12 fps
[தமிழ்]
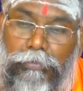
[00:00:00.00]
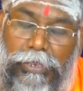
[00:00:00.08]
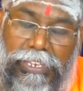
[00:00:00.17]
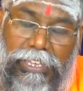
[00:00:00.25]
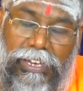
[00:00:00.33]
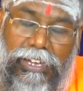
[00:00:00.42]

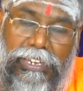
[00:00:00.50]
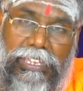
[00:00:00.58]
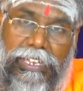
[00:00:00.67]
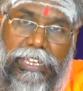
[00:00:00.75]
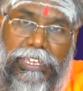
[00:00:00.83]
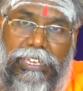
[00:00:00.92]
பிரியாணி
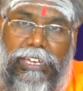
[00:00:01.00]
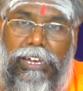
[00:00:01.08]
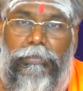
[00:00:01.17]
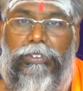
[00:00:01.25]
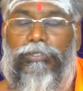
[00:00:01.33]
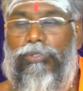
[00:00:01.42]
இலை
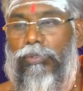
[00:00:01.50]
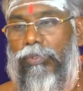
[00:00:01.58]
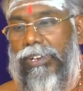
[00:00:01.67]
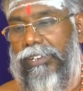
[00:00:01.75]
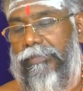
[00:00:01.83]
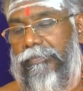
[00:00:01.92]
அப்படின்னு
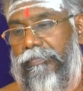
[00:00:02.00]
சொல்லுவாங்க